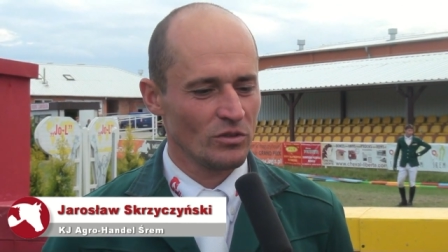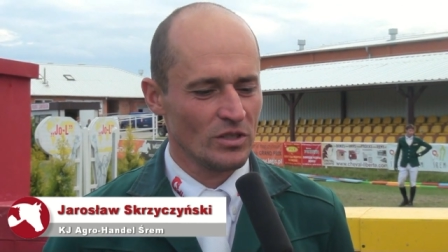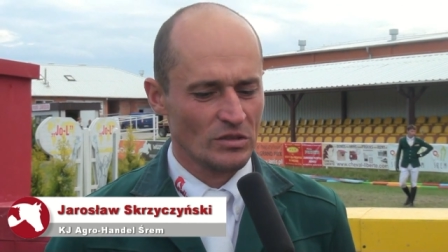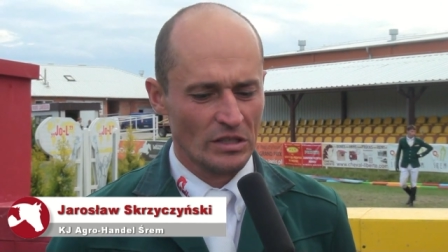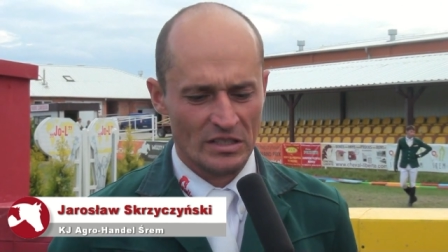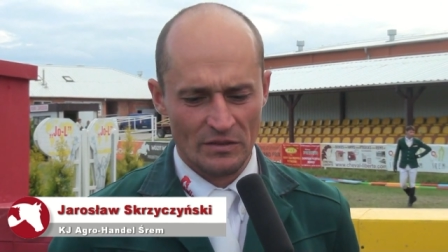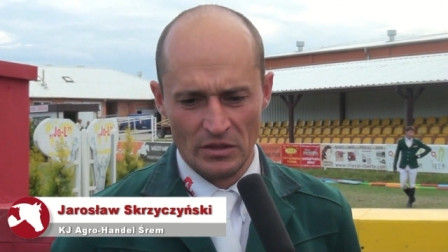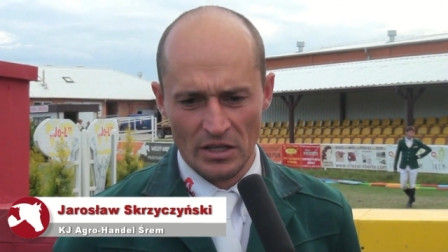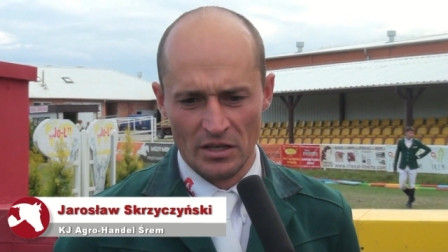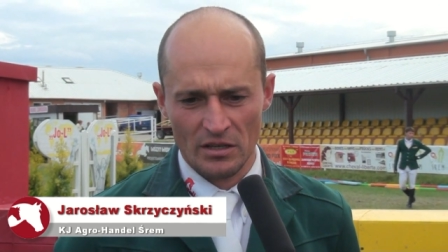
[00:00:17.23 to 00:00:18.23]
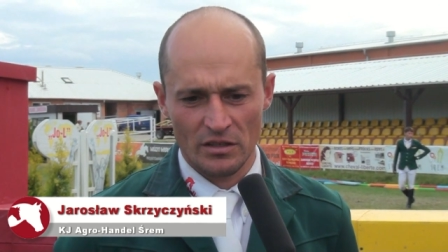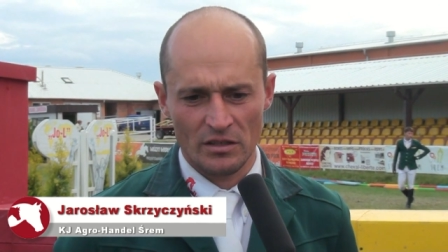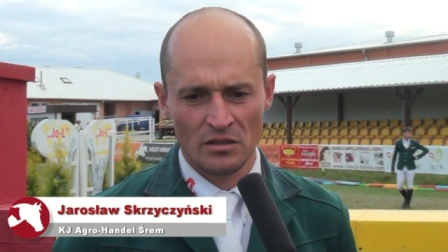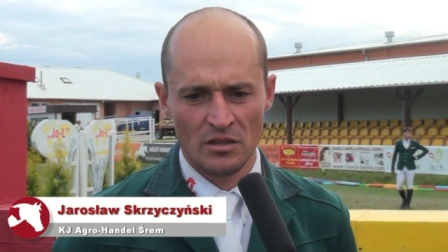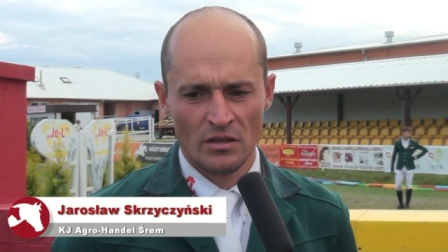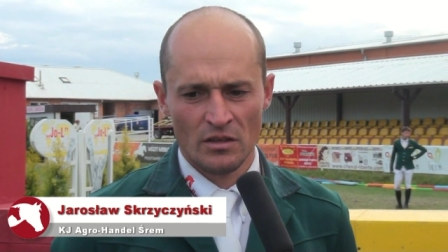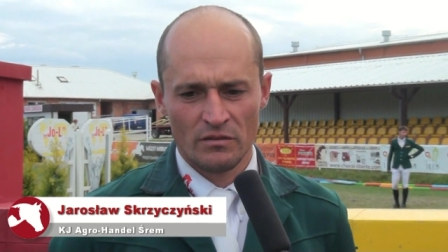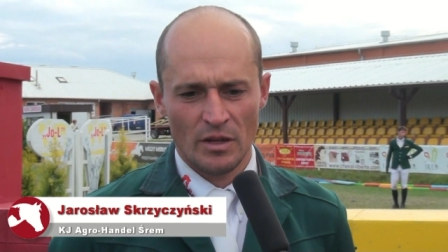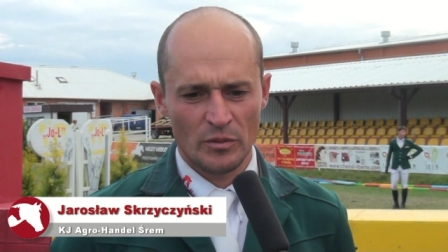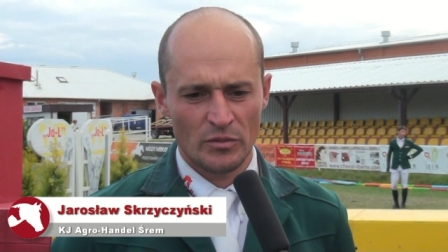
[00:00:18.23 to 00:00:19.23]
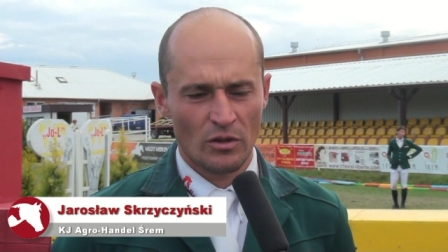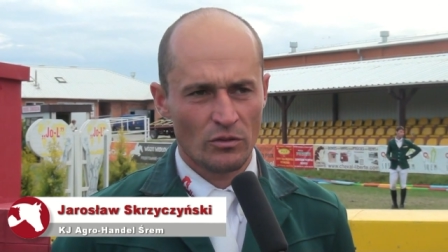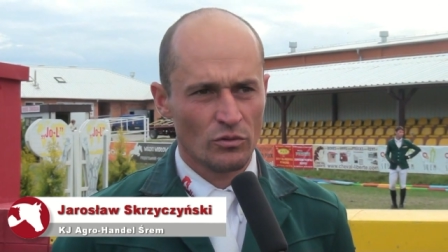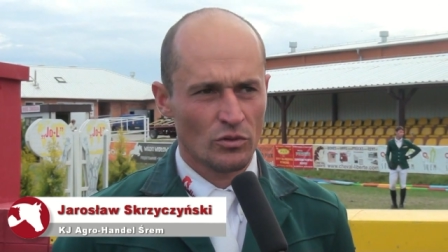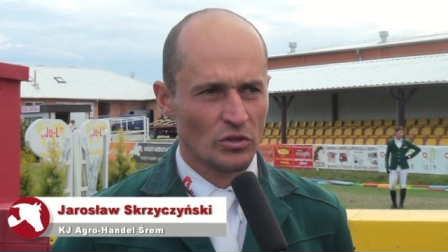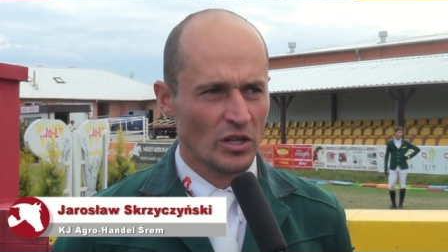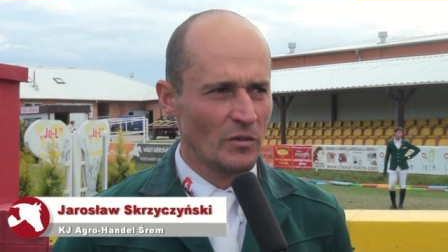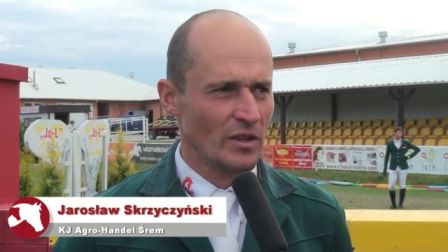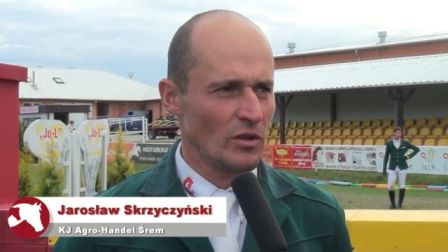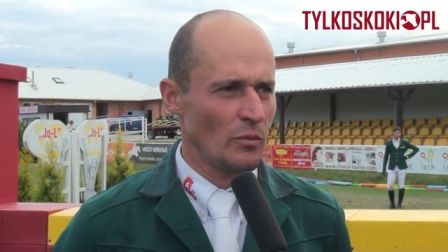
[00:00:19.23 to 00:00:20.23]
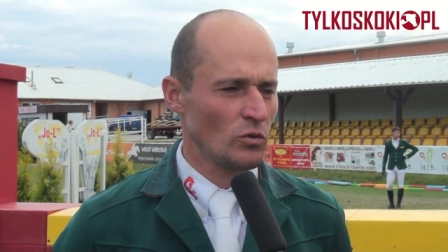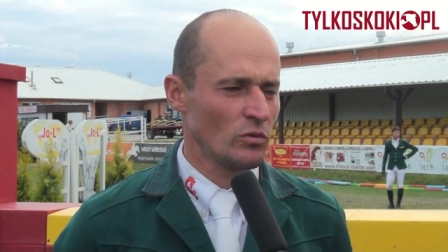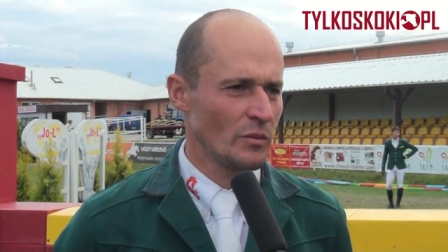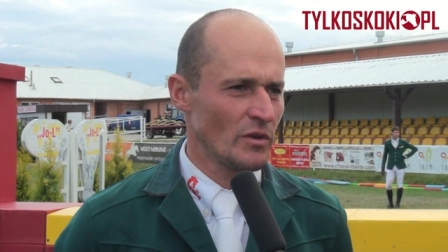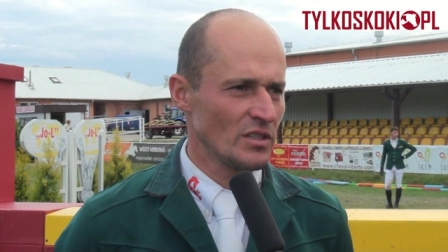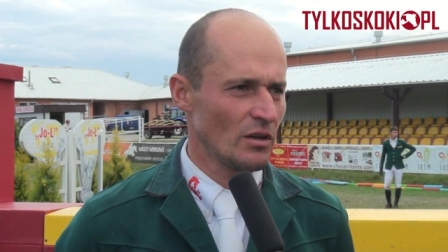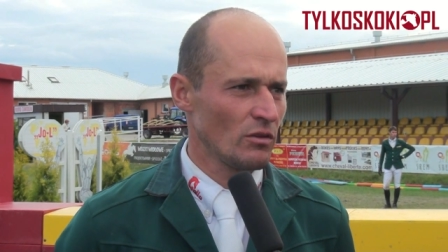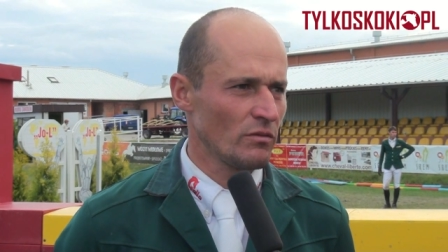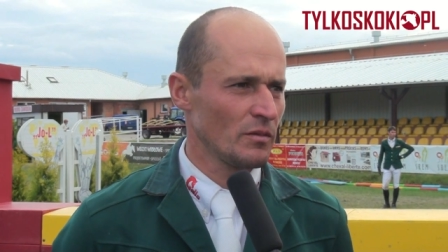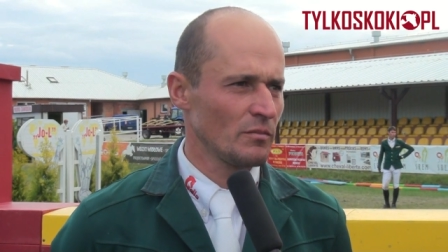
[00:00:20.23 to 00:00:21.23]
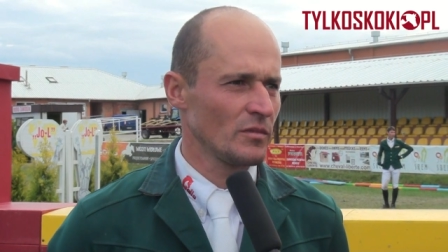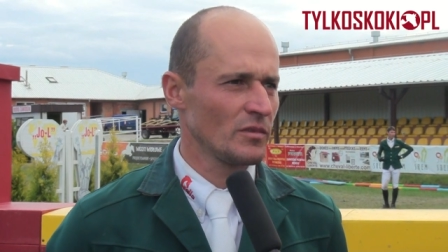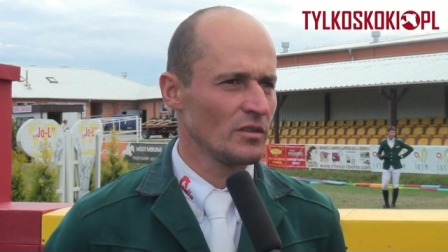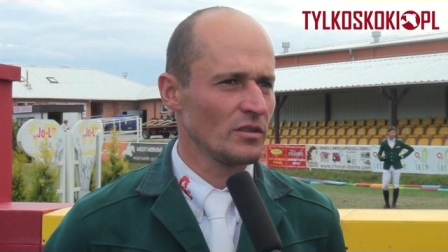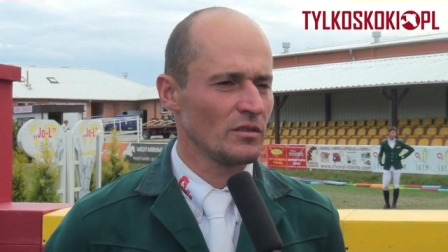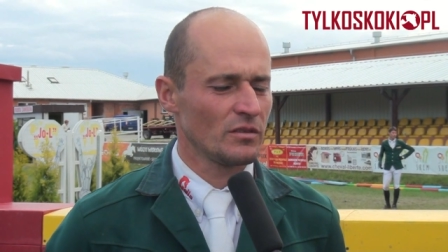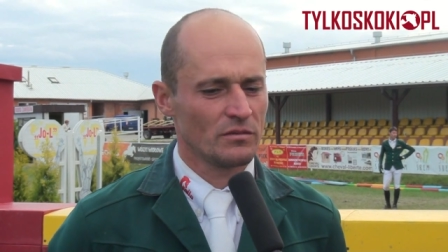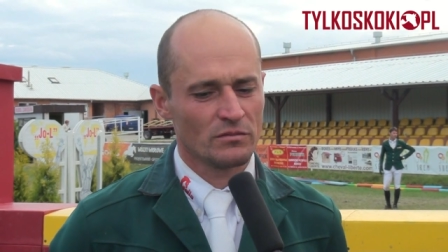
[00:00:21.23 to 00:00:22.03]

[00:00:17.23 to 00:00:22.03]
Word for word: Na ostatnich zawodach y, w tamtym tygodniu troszkę mi tam nie poszło na międzynarodowych, y,